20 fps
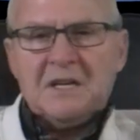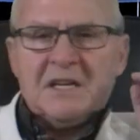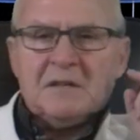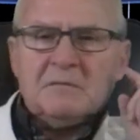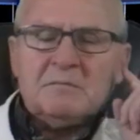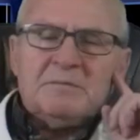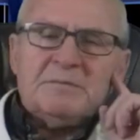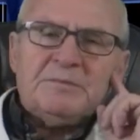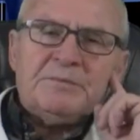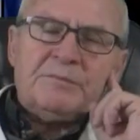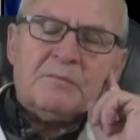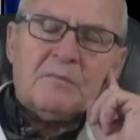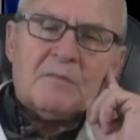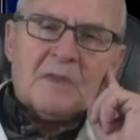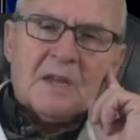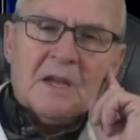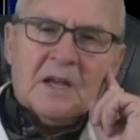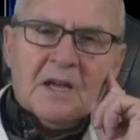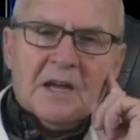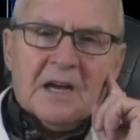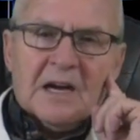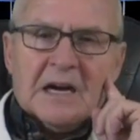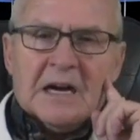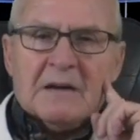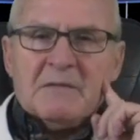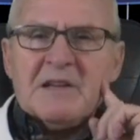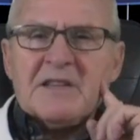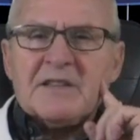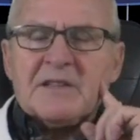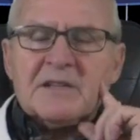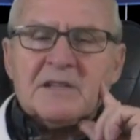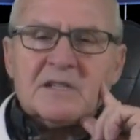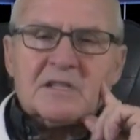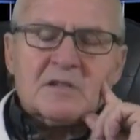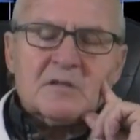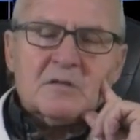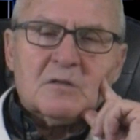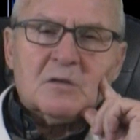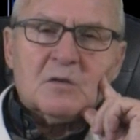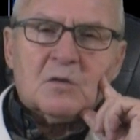Mire, a
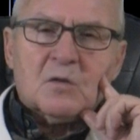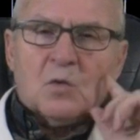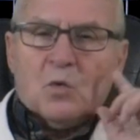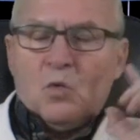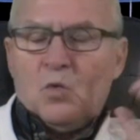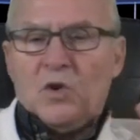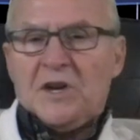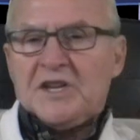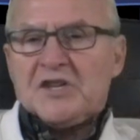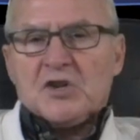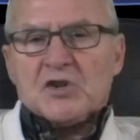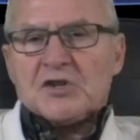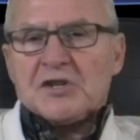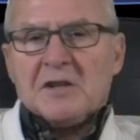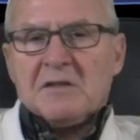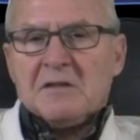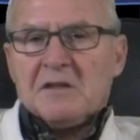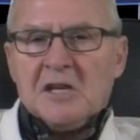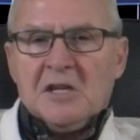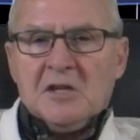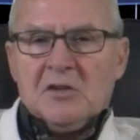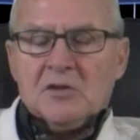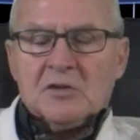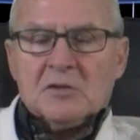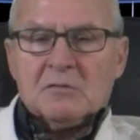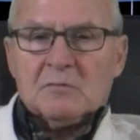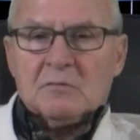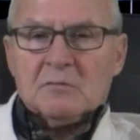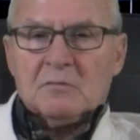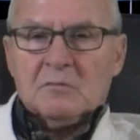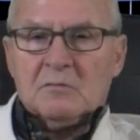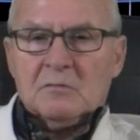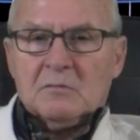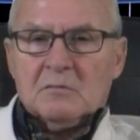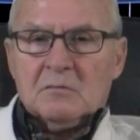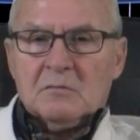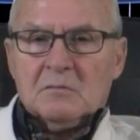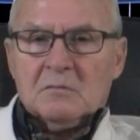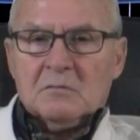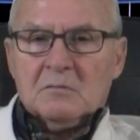veces un hecho sencillo
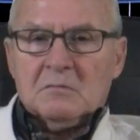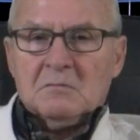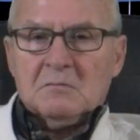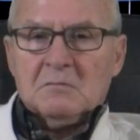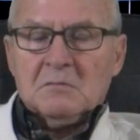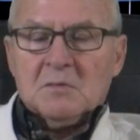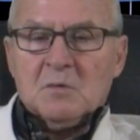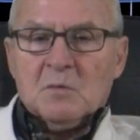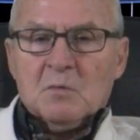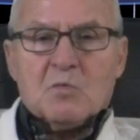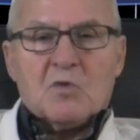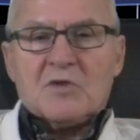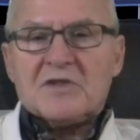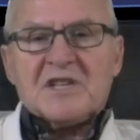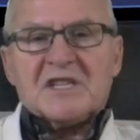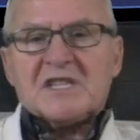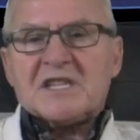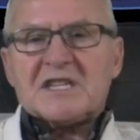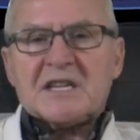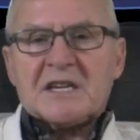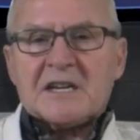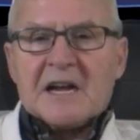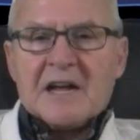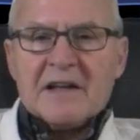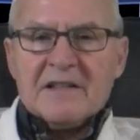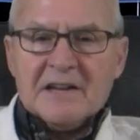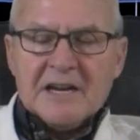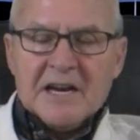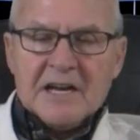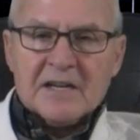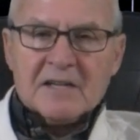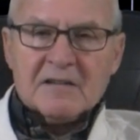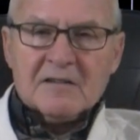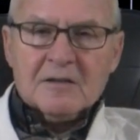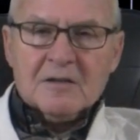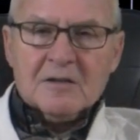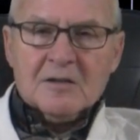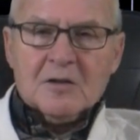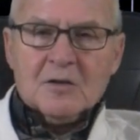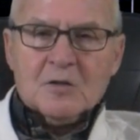puede desencadenar
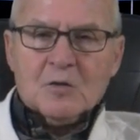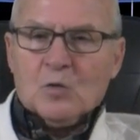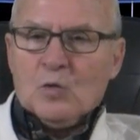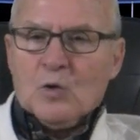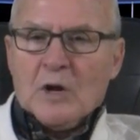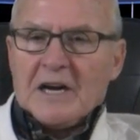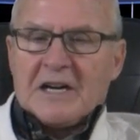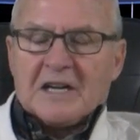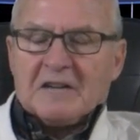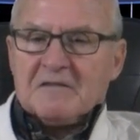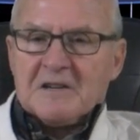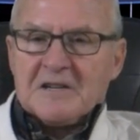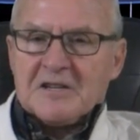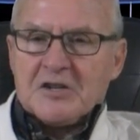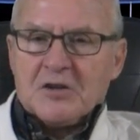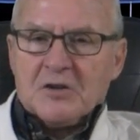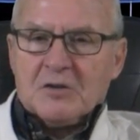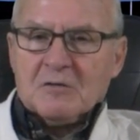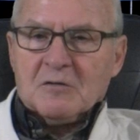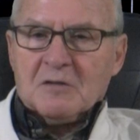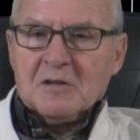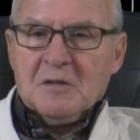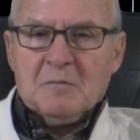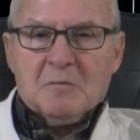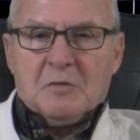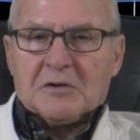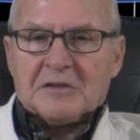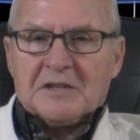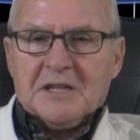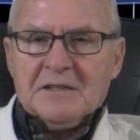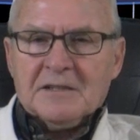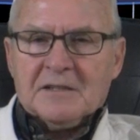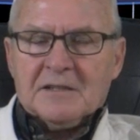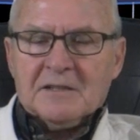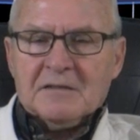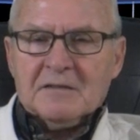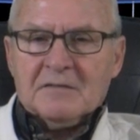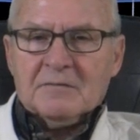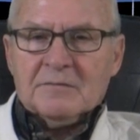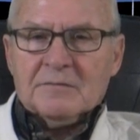una reflexión
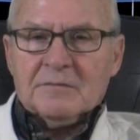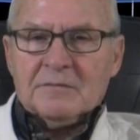importante.